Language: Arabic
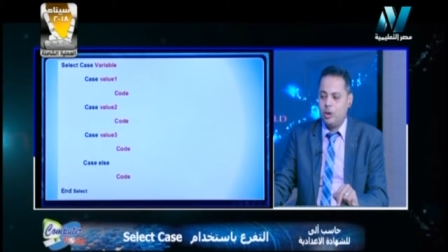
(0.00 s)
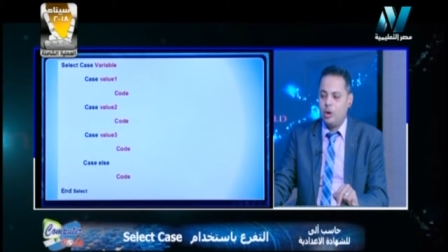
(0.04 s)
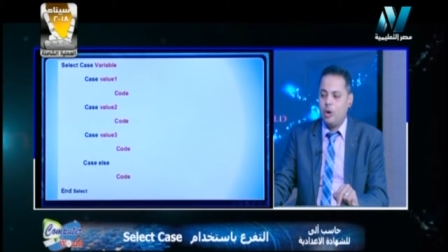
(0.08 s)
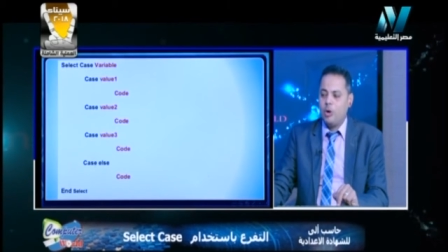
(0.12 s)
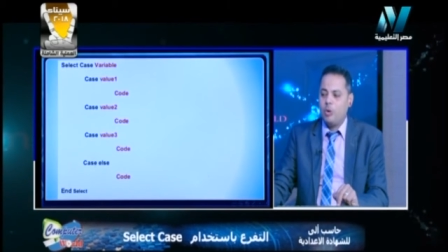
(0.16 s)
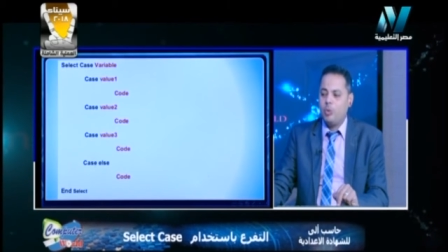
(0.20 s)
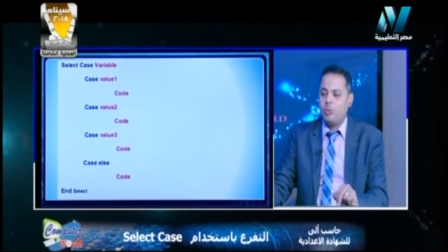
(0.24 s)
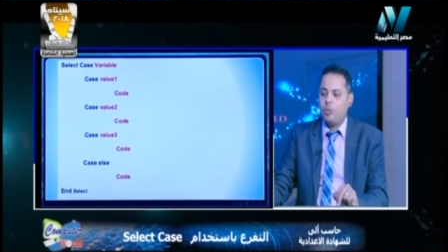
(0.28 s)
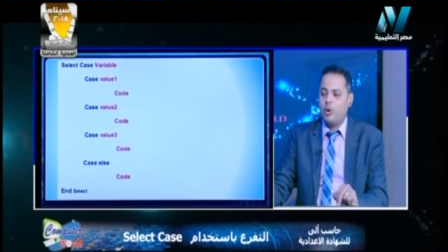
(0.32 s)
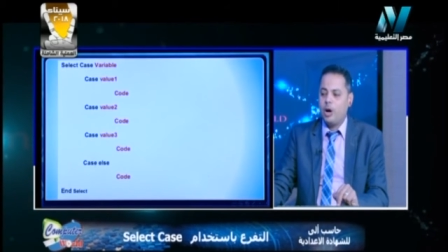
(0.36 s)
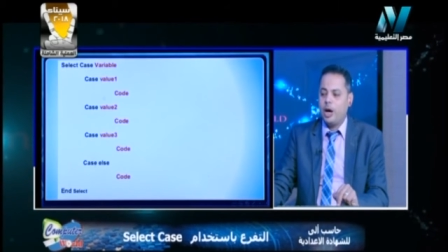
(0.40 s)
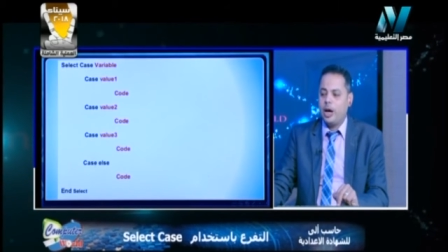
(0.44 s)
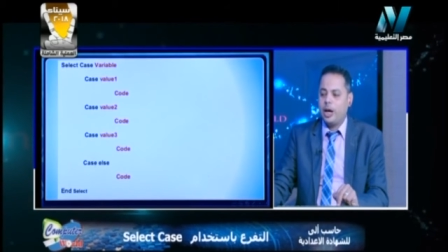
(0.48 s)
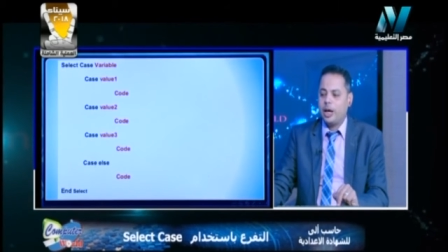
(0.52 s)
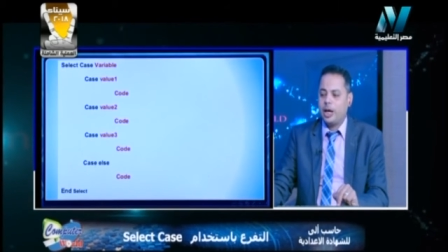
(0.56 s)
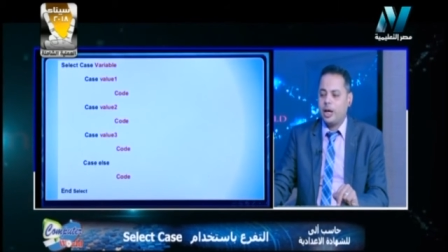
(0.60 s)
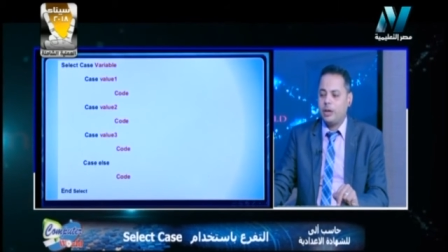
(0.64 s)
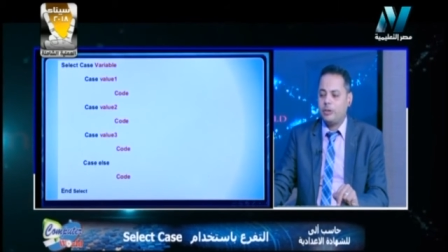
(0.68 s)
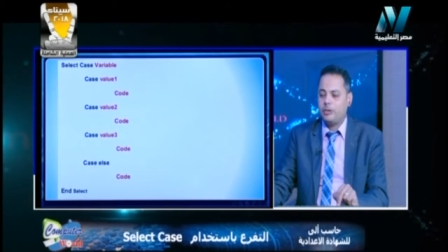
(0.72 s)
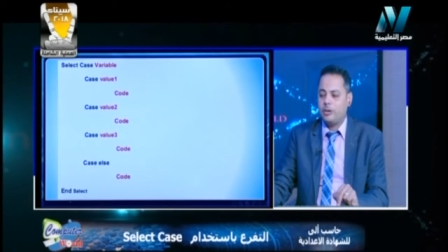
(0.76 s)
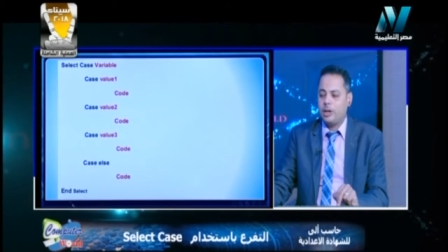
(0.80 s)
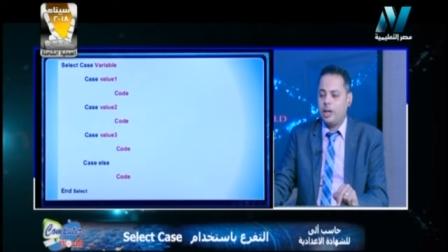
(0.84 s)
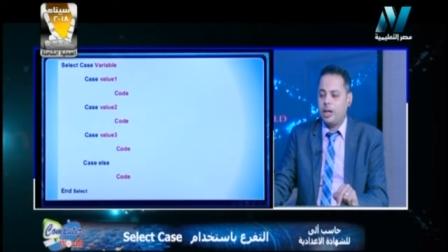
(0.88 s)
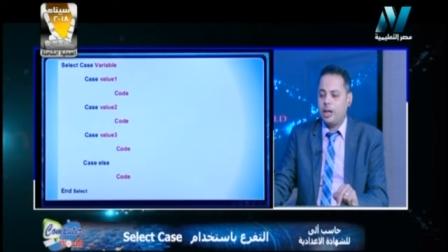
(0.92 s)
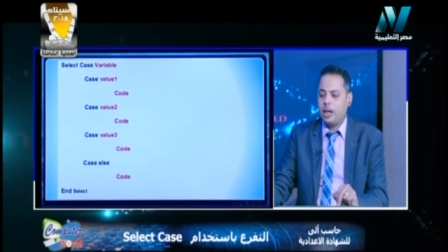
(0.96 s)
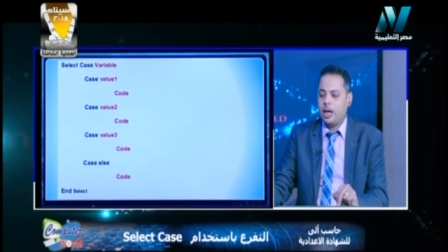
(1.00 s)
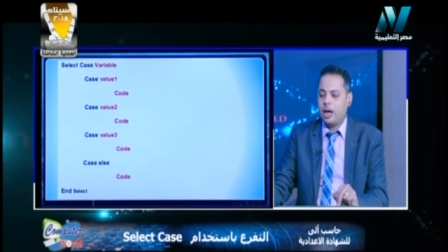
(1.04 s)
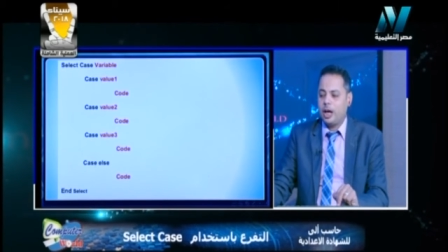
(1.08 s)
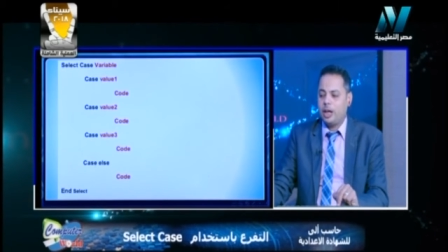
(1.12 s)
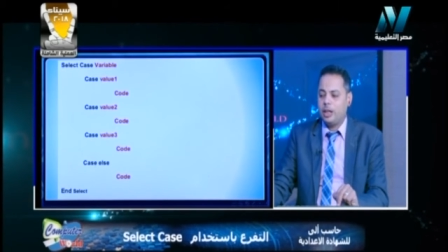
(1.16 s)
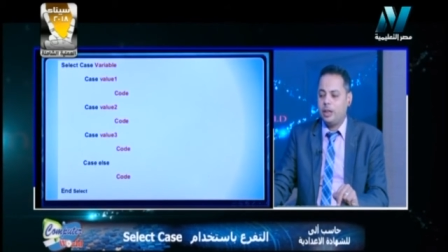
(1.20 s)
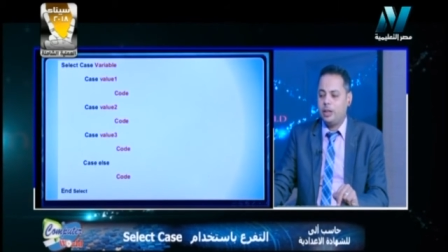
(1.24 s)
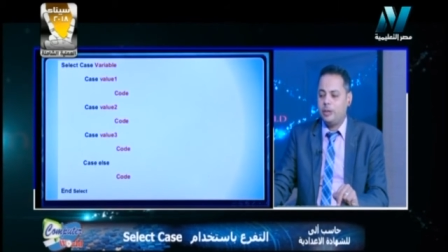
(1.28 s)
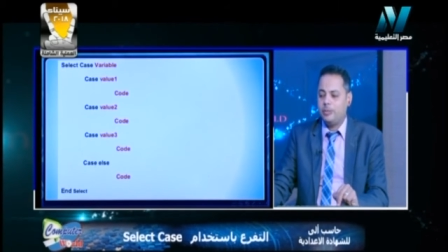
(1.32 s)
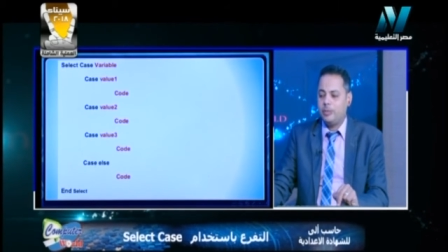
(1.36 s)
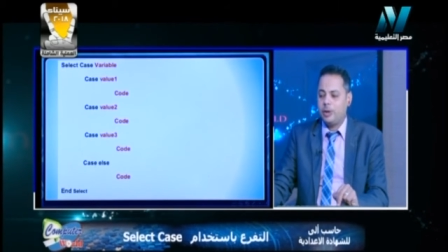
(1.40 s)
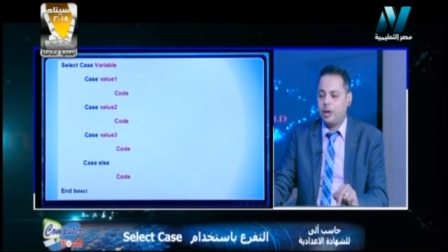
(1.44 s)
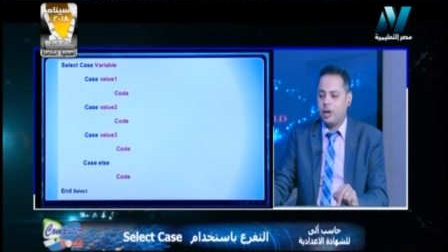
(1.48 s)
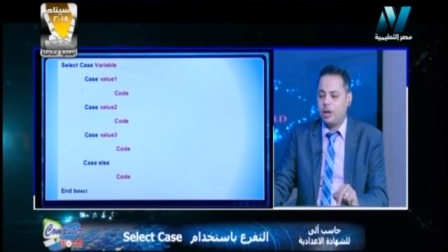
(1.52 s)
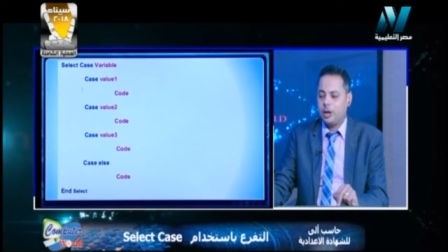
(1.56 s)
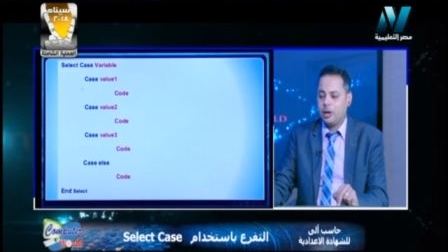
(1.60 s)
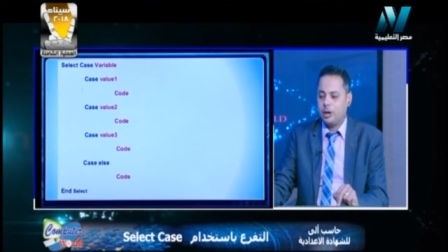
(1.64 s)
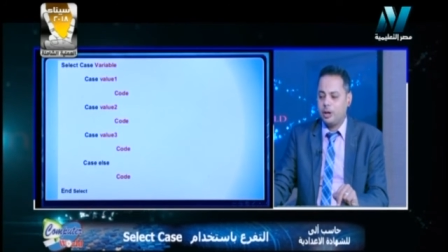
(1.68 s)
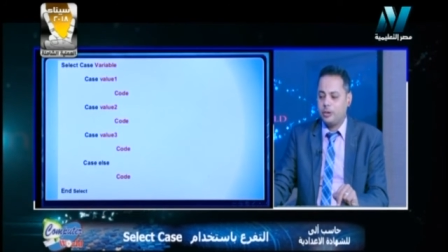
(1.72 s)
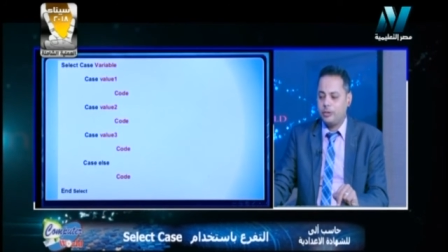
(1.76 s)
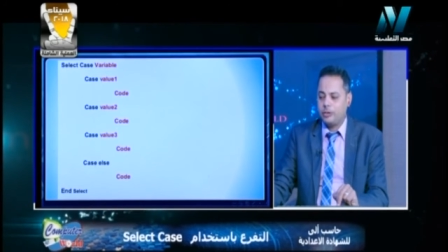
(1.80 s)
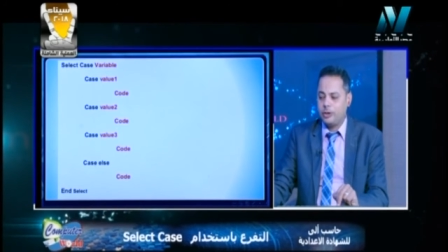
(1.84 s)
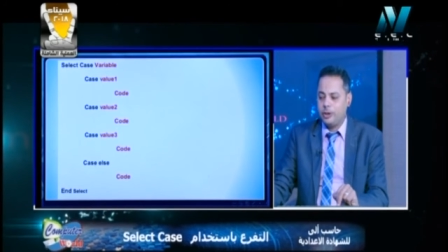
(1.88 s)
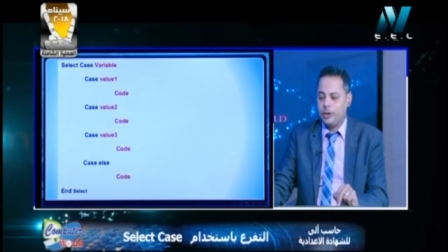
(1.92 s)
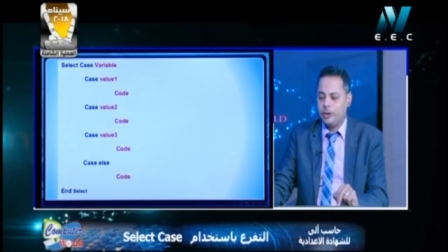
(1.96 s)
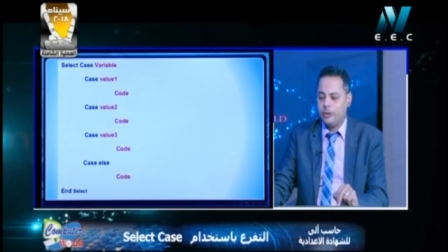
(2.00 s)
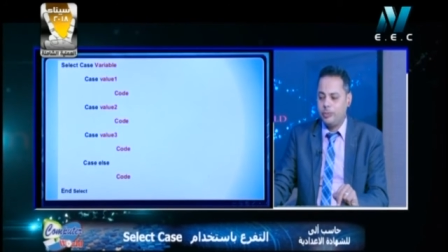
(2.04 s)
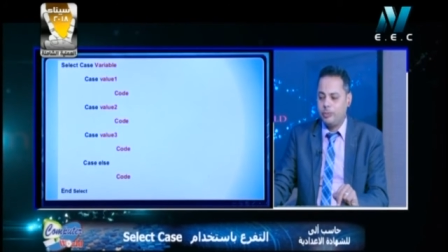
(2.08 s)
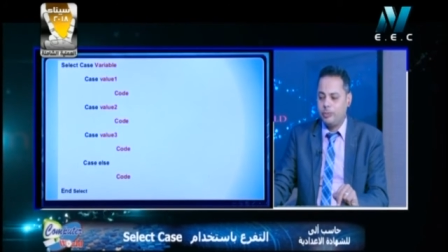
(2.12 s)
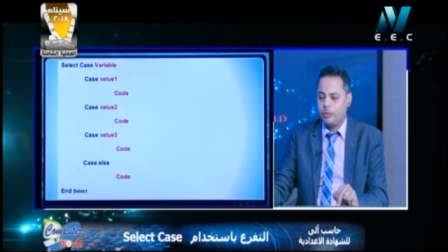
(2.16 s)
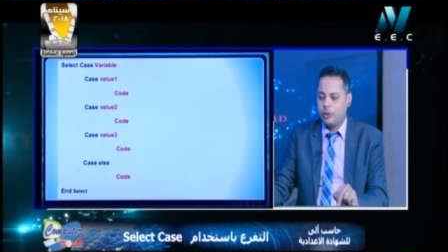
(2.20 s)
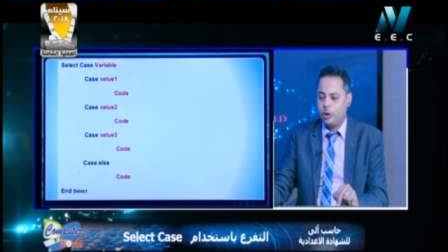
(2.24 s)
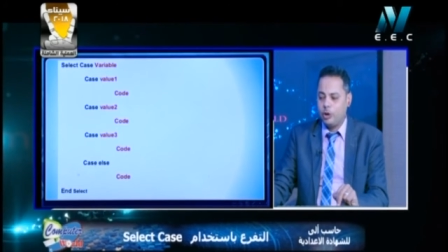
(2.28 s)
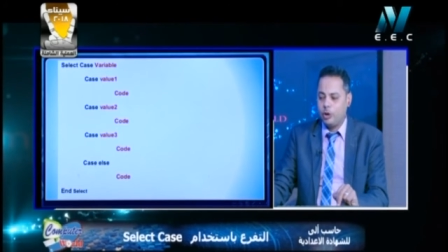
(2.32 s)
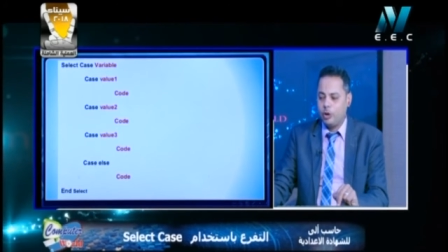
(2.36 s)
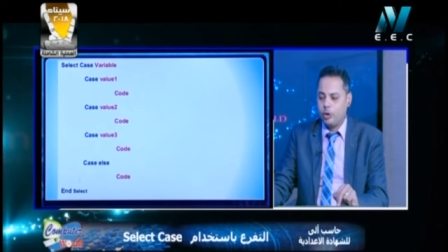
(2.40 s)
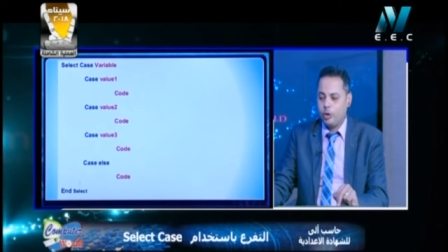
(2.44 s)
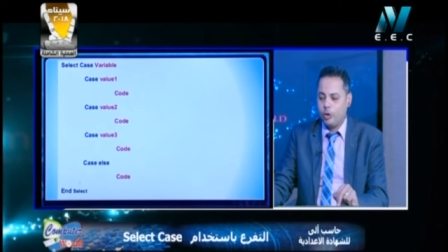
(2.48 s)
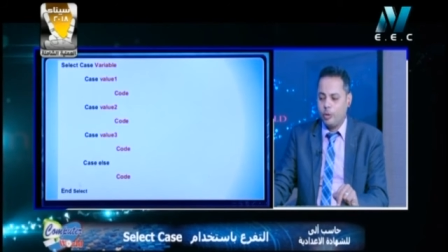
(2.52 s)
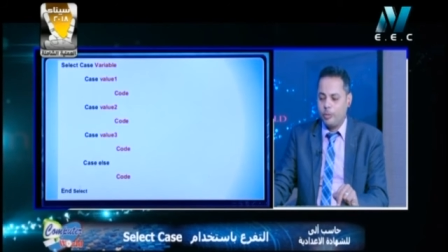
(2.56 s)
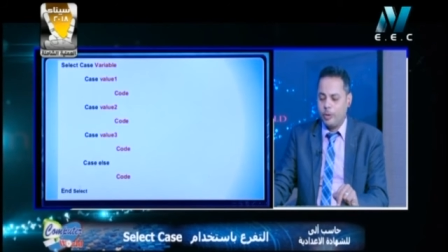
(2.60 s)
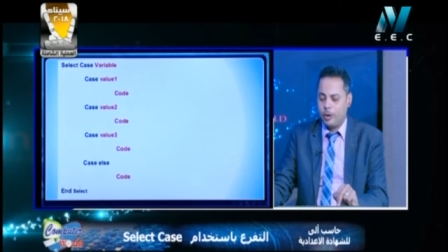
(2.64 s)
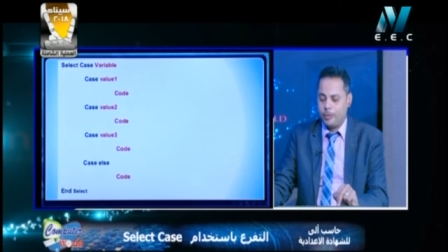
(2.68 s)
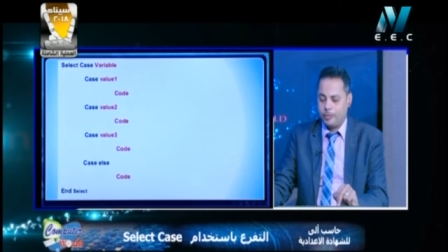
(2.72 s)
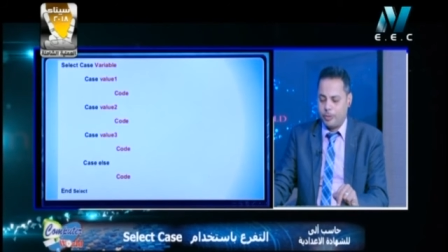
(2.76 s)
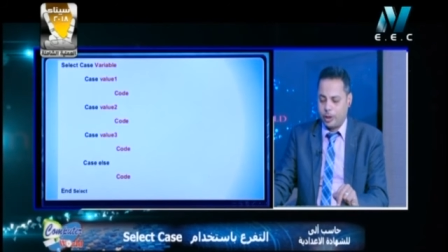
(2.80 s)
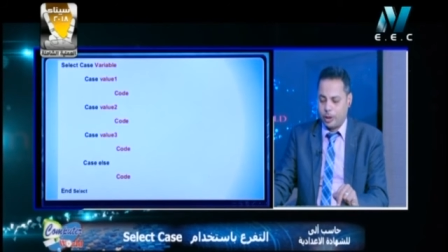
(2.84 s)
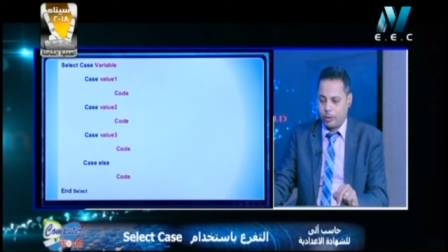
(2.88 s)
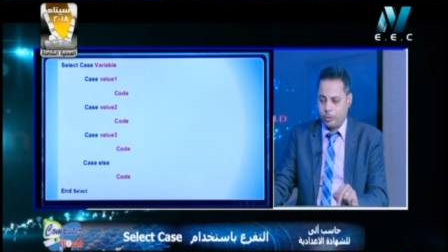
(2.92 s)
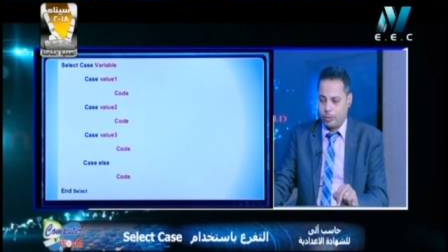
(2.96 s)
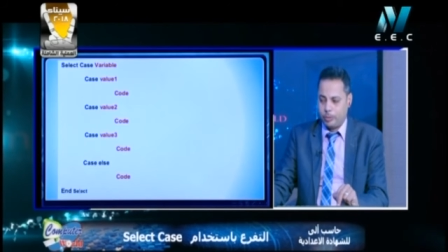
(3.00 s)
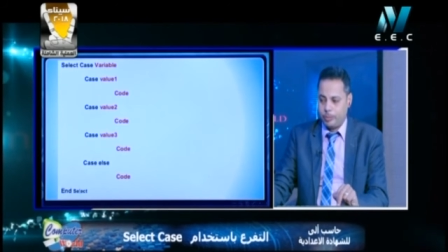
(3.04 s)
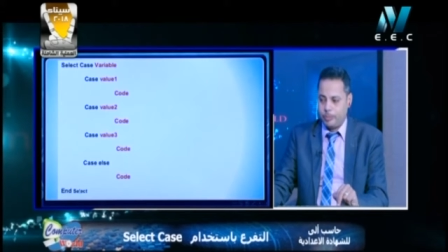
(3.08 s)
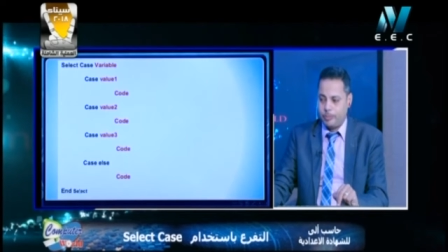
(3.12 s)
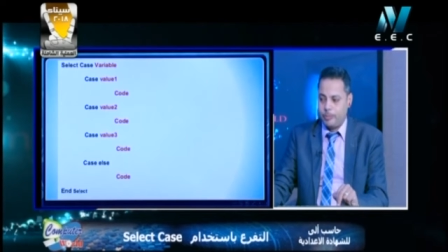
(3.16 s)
وهكذا لحد ما يخلص ايه الجمله بتاعته